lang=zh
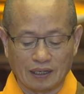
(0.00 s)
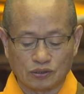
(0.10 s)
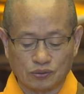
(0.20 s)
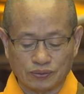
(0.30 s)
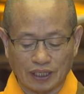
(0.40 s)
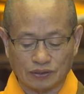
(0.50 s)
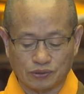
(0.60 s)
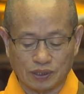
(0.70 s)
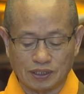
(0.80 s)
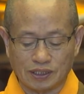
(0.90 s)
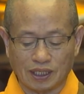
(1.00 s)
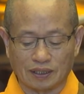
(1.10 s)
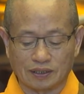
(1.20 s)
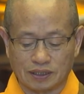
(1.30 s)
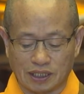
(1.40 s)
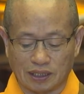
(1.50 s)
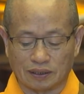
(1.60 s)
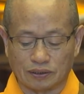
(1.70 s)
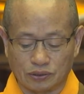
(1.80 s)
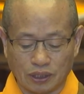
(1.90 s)
汝等尊圣，请
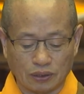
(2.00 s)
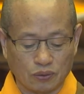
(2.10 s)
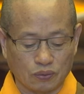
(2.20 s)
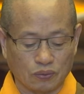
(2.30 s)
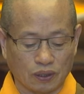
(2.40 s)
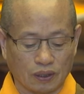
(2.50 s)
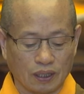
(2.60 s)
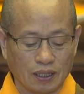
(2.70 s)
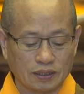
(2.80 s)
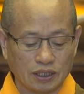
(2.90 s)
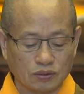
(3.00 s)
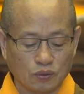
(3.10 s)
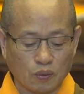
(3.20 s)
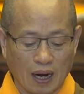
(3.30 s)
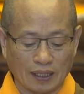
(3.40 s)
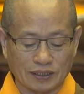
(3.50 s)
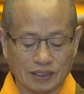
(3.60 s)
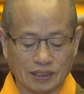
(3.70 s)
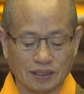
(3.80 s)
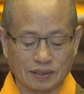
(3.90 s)
眷顾我，正如往
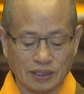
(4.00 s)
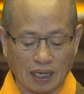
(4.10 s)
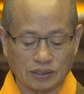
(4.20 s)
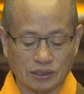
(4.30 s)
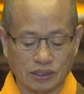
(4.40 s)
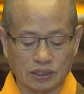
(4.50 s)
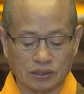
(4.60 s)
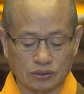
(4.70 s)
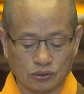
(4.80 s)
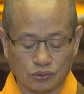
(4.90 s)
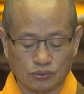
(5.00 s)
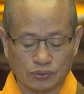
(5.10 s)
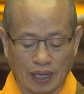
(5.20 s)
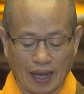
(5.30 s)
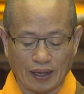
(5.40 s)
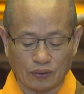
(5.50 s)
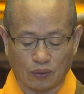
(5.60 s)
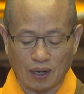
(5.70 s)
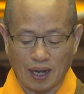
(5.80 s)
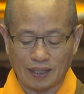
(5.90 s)
昔善事如来、
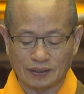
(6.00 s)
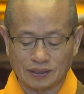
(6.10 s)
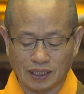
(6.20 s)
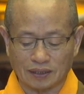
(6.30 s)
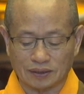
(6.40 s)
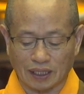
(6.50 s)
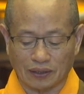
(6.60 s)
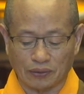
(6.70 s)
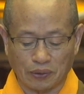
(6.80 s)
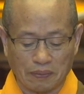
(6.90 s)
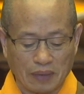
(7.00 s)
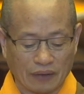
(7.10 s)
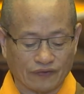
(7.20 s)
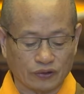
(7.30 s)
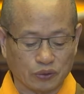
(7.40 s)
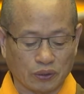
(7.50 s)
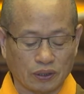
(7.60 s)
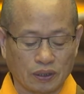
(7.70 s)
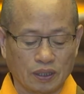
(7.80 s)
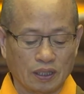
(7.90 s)
罗汉、正等圆满佛陀。
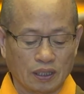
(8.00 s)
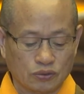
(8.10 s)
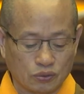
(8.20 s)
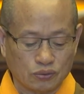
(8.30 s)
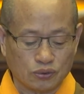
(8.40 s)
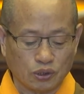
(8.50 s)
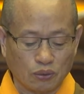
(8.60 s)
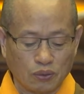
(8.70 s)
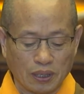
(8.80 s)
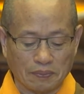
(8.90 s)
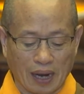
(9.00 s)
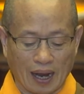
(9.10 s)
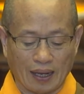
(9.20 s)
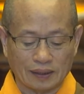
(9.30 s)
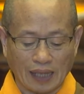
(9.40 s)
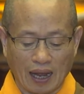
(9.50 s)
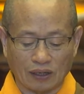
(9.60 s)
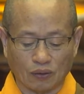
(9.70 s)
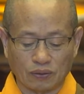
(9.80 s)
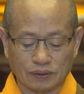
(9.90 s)
如聪慧马、大
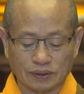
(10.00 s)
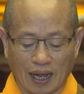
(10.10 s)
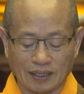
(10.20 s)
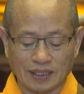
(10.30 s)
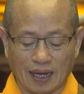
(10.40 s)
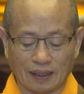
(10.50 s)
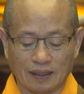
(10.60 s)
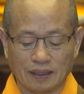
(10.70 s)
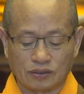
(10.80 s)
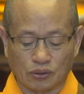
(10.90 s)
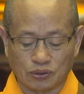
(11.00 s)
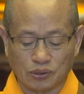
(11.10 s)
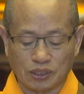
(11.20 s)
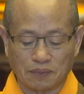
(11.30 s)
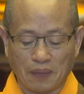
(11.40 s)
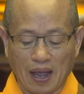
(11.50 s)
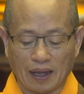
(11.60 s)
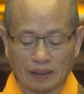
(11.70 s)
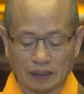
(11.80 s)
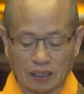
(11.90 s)
龙、大象，所作一
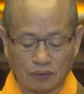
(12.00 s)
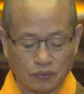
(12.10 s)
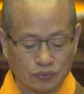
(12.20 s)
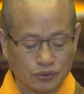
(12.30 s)
半更无